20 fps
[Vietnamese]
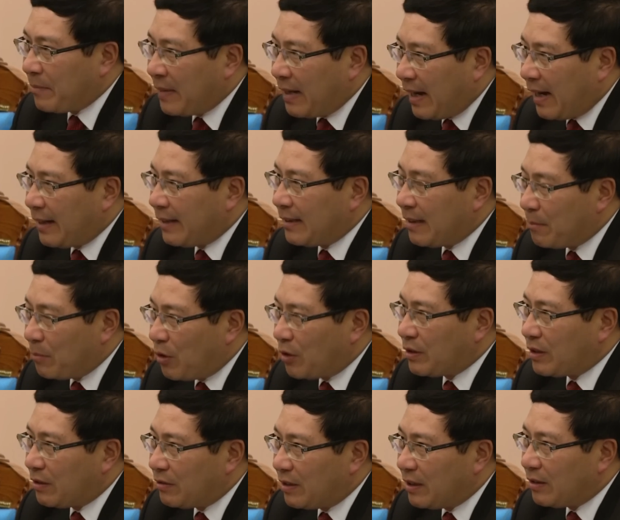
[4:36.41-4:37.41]
ban chính
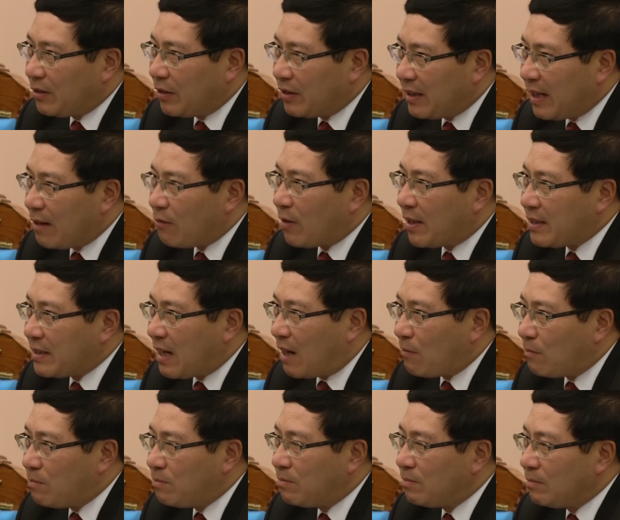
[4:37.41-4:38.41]
trị
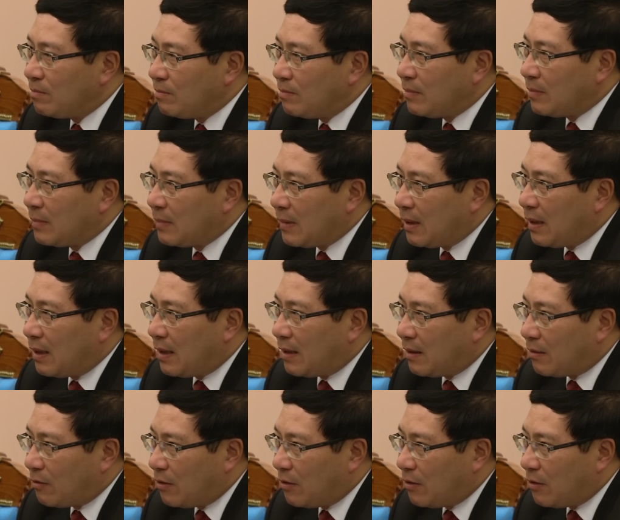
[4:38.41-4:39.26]
và có lẽ vì thế